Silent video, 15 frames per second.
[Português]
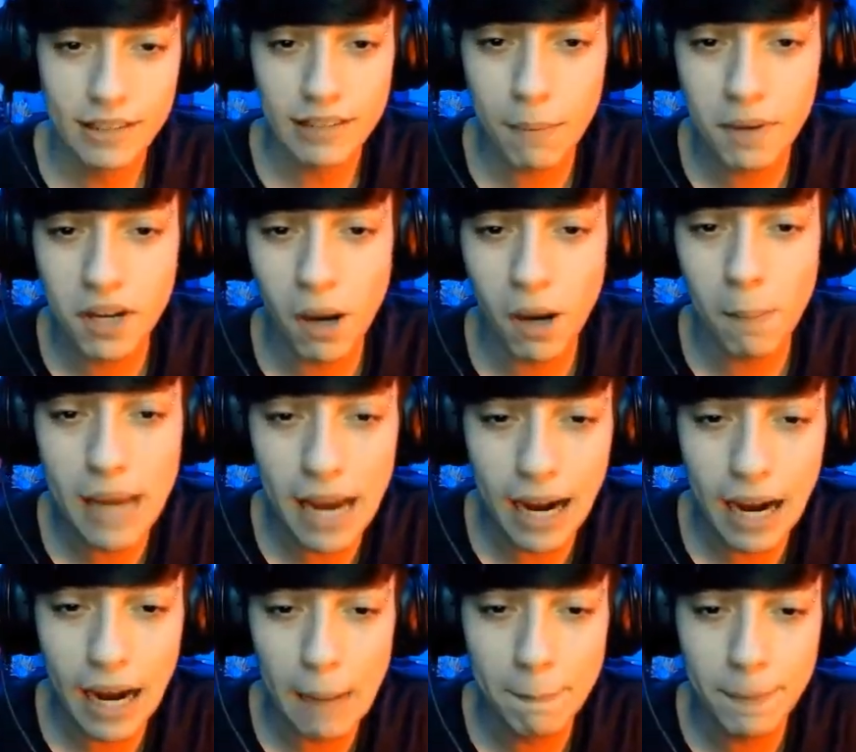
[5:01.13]
Sabe o que é o
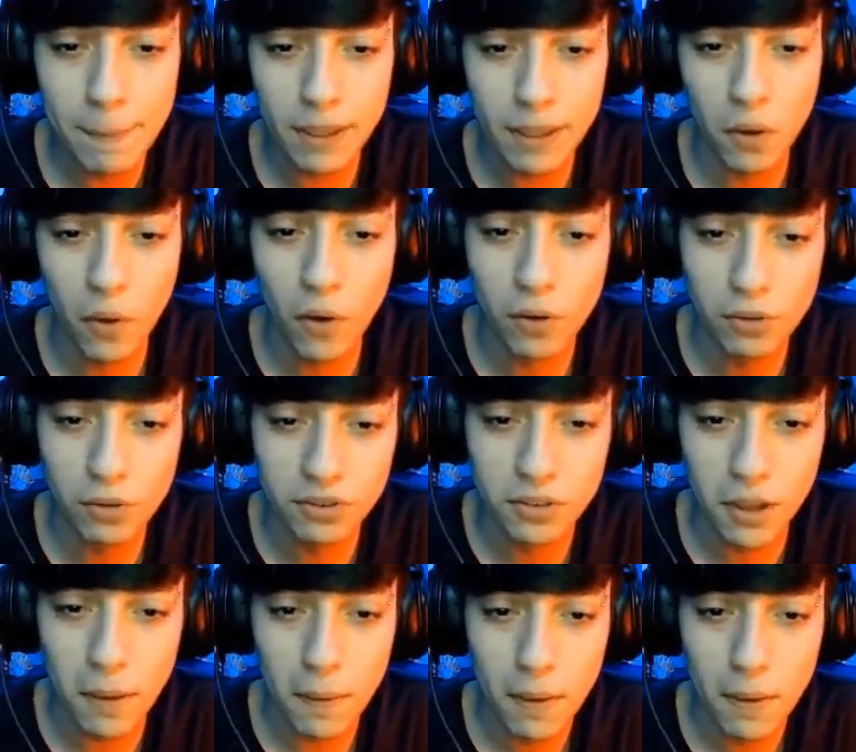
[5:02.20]
BH apelonço?